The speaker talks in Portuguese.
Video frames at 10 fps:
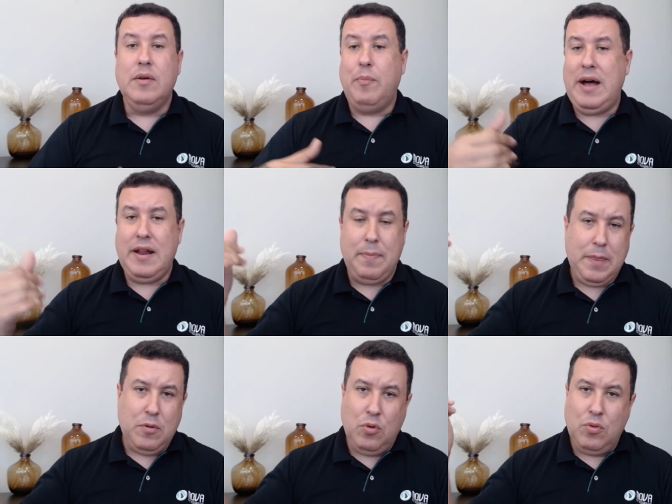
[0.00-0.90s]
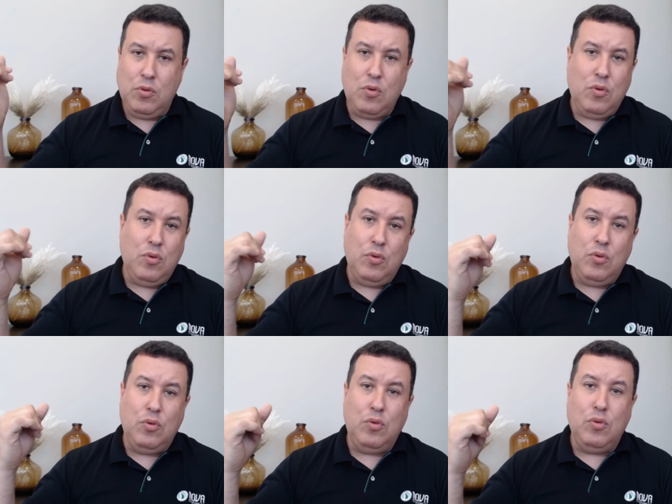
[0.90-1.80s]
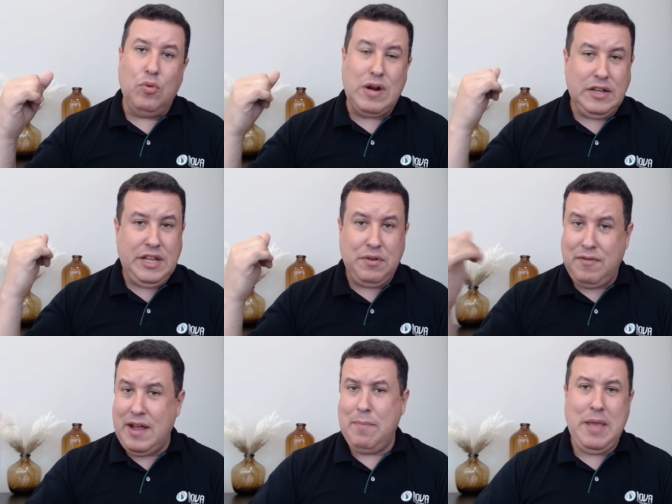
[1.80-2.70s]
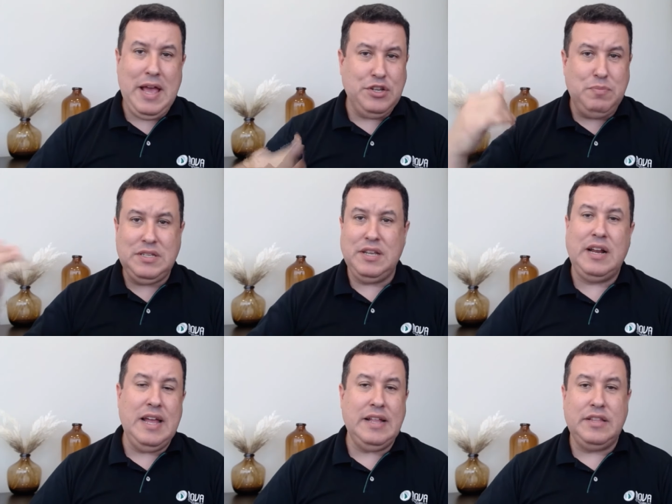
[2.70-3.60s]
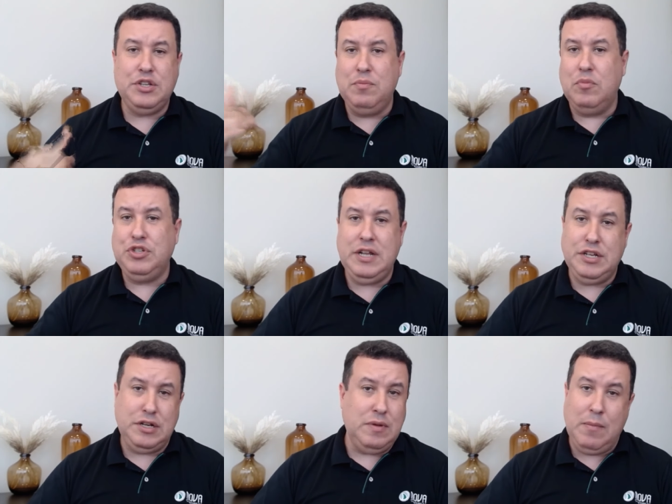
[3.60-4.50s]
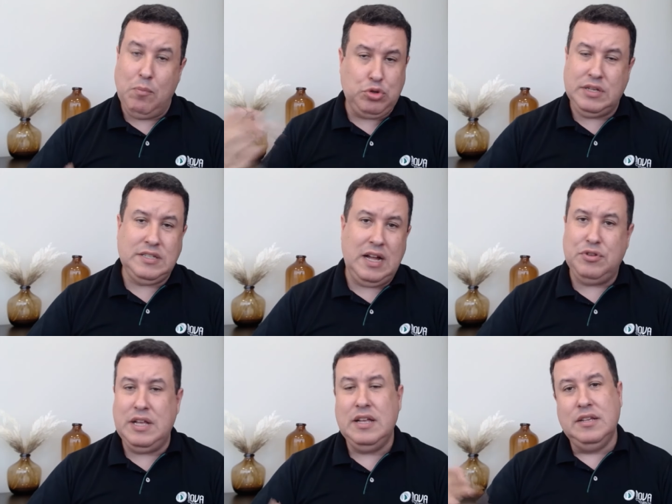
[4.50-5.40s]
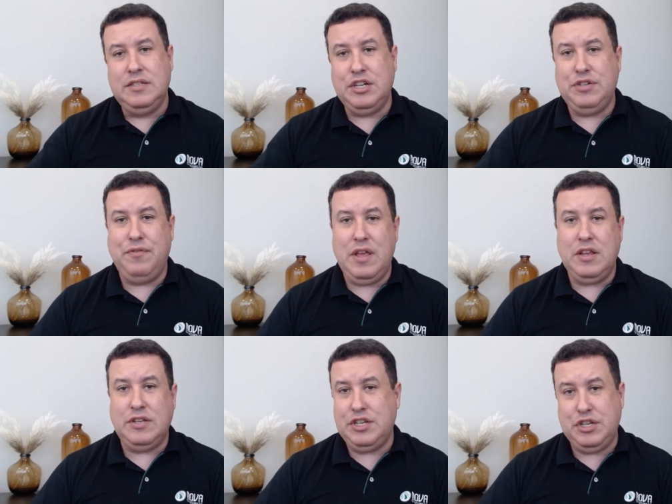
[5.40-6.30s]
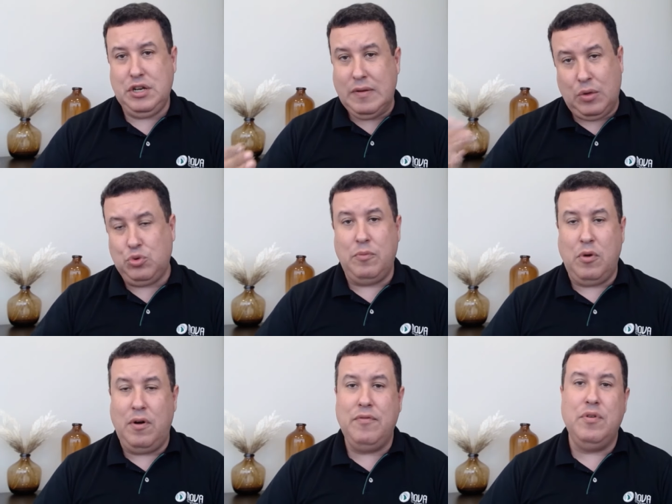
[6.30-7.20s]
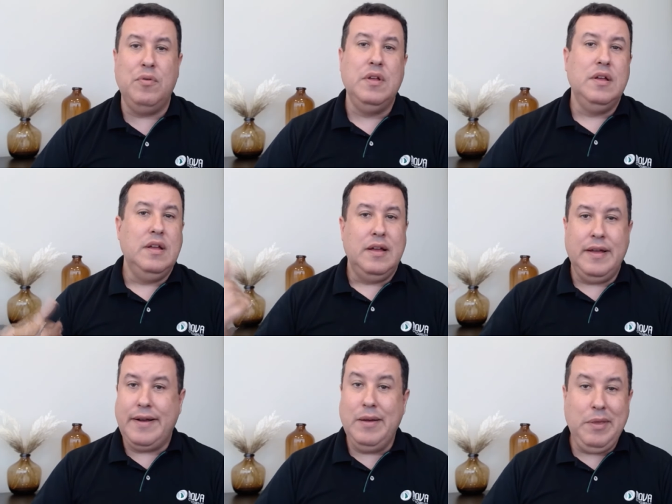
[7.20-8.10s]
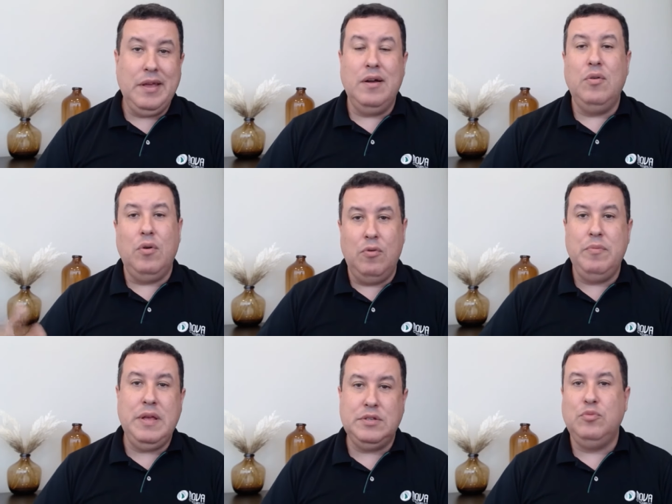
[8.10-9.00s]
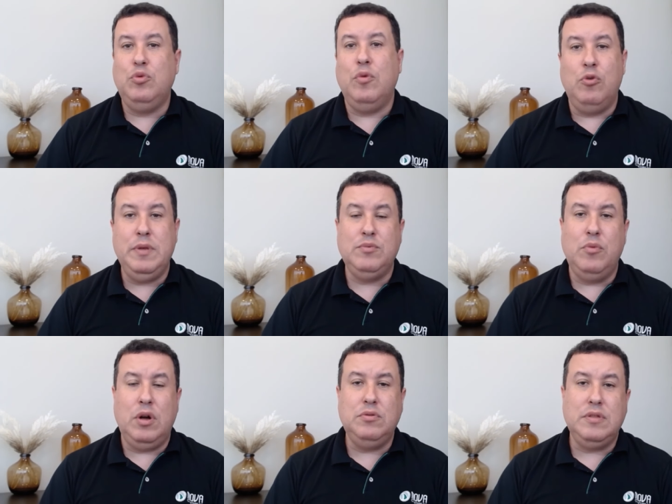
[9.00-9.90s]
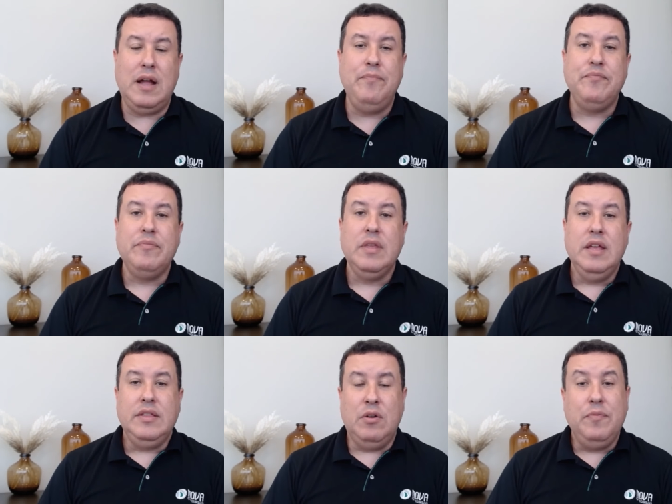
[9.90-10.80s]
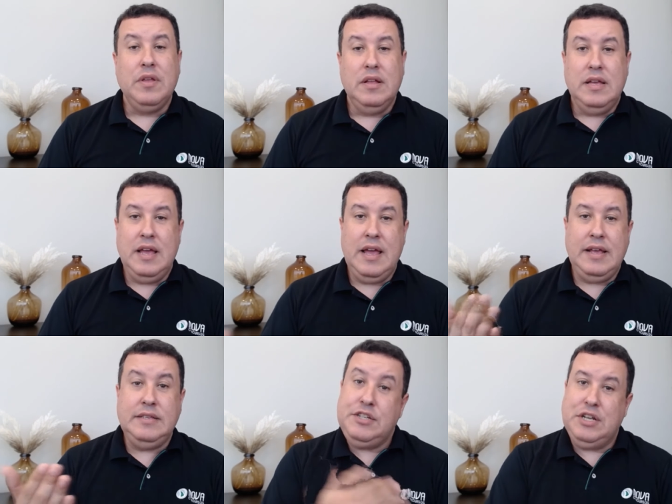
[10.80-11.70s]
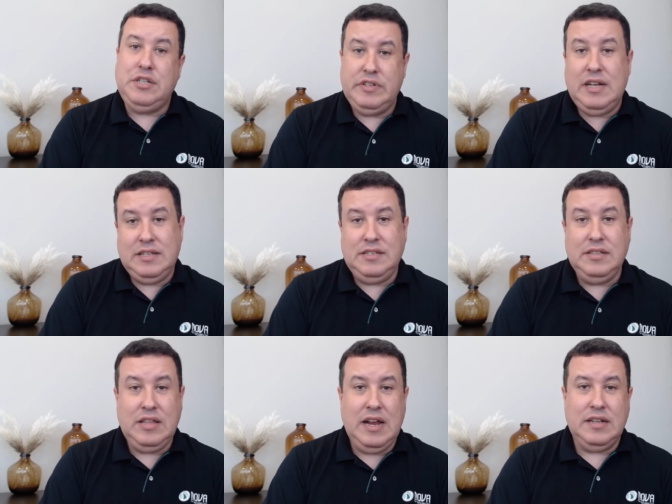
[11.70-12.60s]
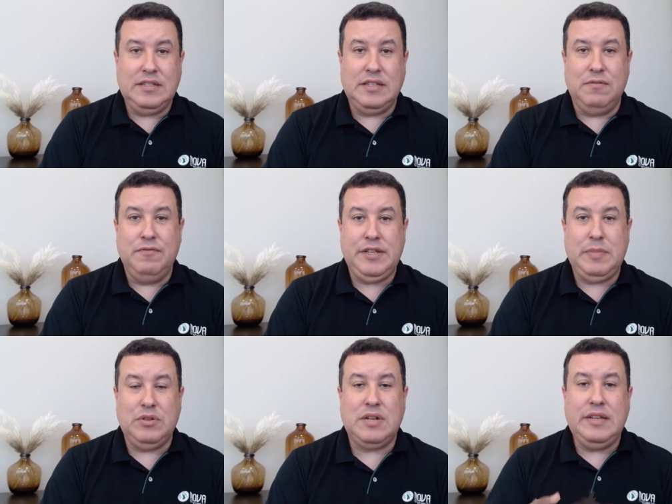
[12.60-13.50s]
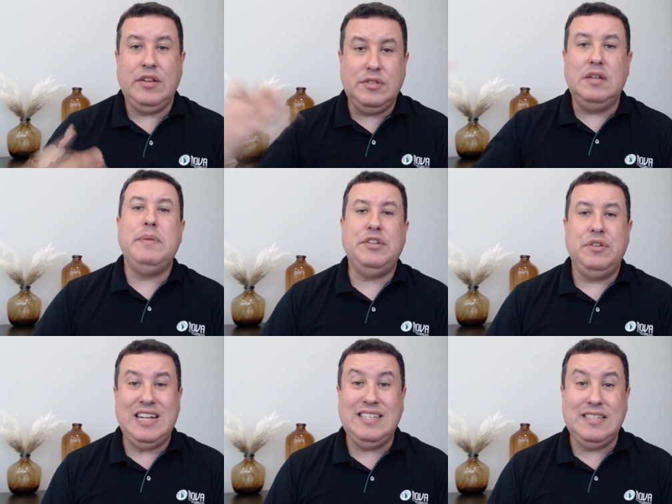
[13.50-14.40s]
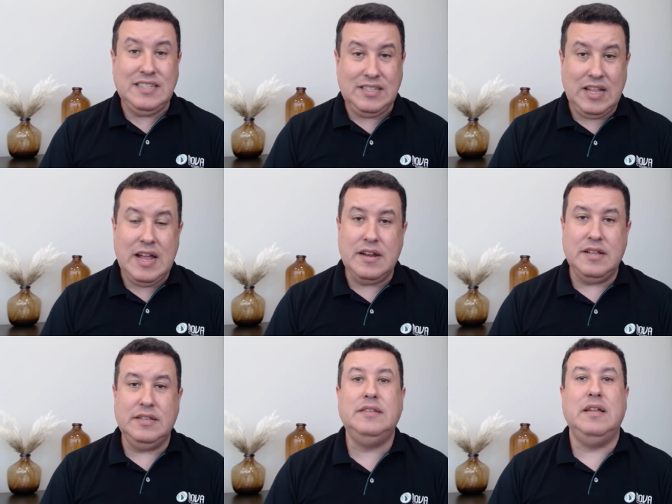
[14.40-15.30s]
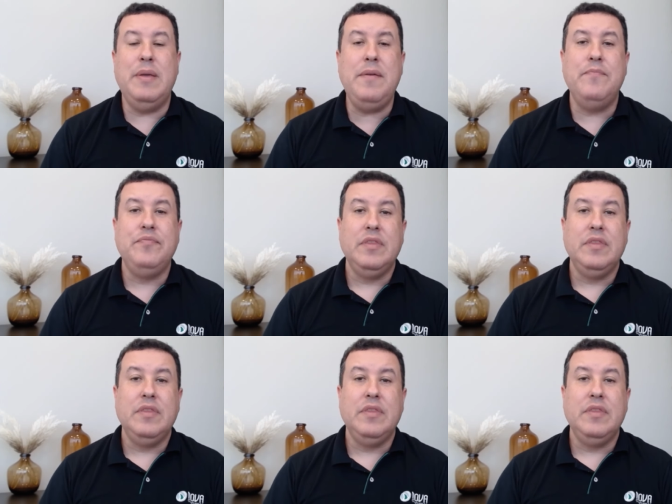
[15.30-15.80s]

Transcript: para o, o, o, o carteiro que vai a pé, de bicicleta, de, de, né, de é, motorizado, né? Seja de, seja de automóvel, é, caminhão ou mesmo, ou mesmo moto, tá? Então, é, existem atividades internas que são feitas pelos carteiros e também atividades externas, tá bem?